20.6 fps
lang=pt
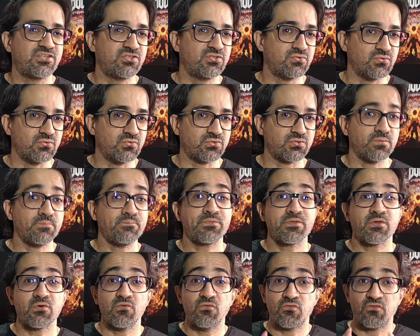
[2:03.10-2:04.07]
de uso.
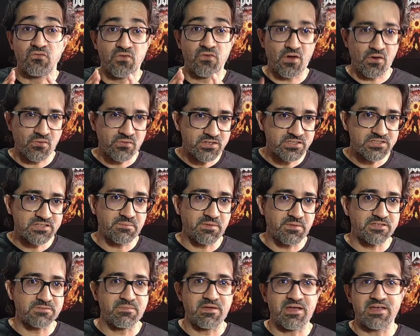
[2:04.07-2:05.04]
O foco de C++
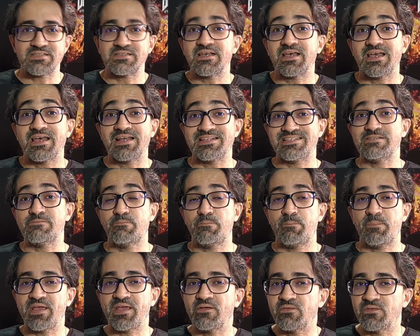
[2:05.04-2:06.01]
é
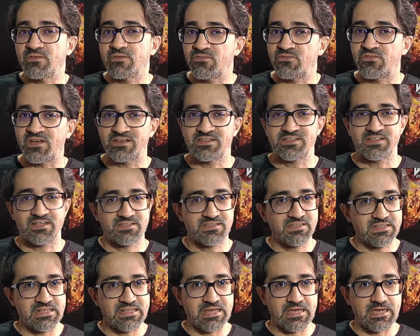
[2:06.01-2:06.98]
desempenho e
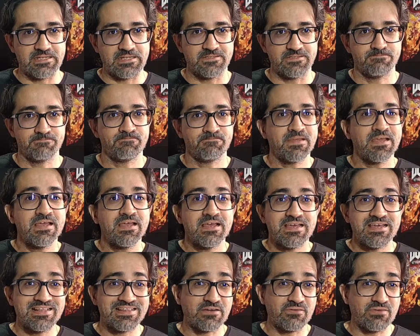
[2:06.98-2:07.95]
versatilidade.
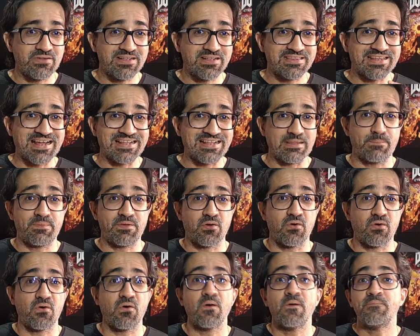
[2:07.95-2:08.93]
Então ele trata a
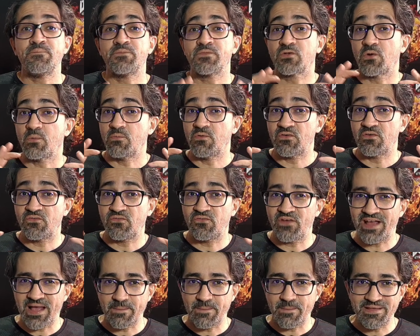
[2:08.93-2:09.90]
PO como uma
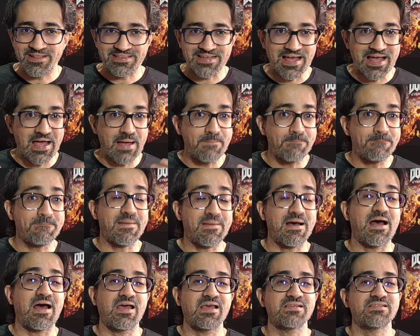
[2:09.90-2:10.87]
ferramenta a
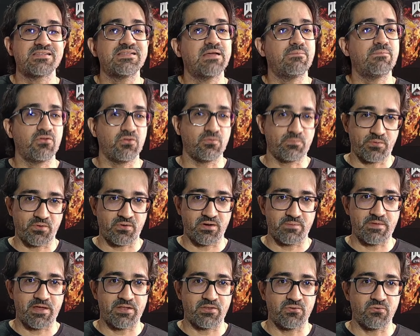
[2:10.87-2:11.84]
mais na mão do
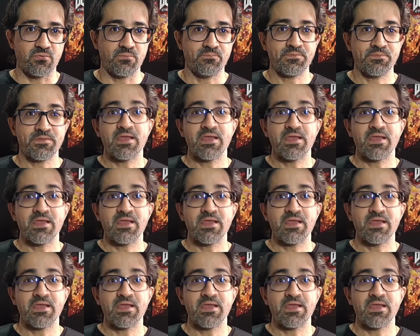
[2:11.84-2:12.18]
programador.